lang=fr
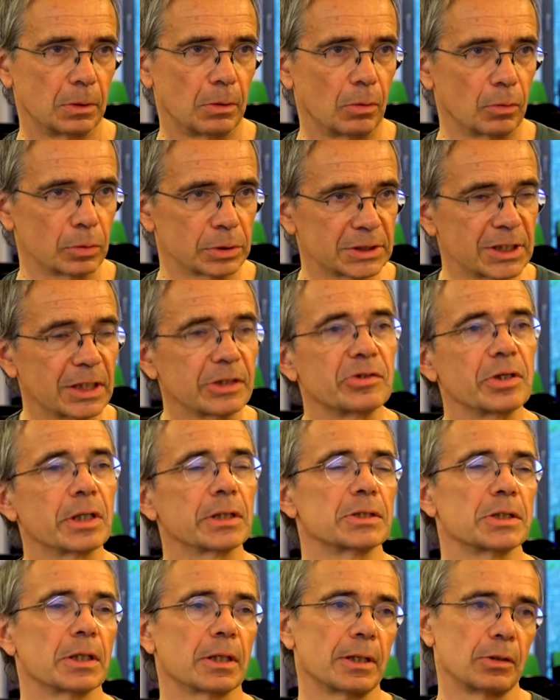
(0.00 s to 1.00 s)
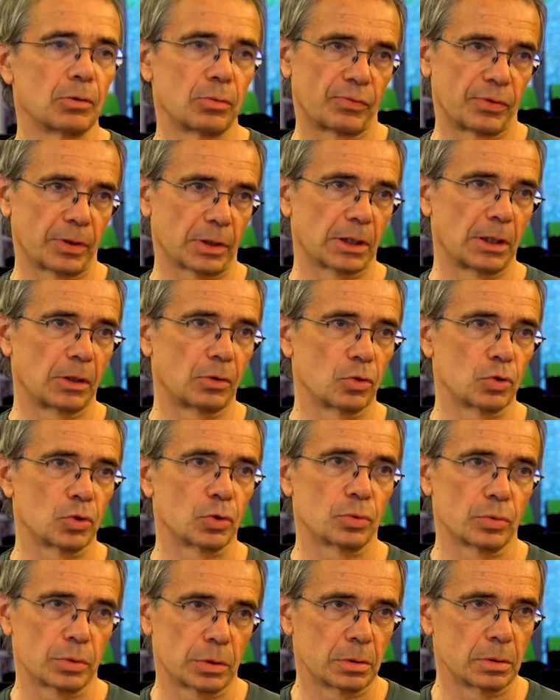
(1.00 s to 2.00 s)
On s'interdirait de faire quelque
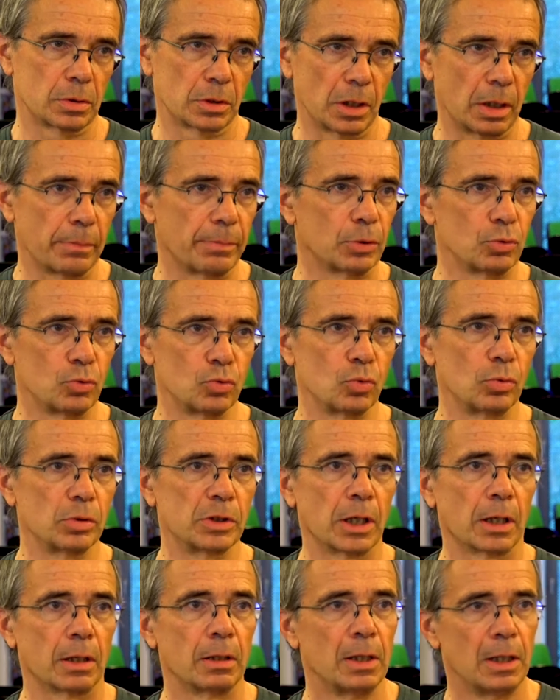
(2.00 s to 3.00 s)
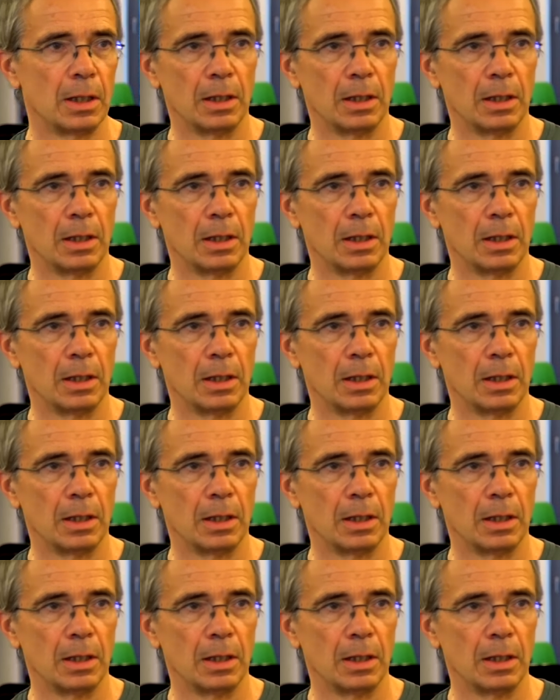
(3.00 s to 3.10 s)
chose, qui n'est pas du tout le cas.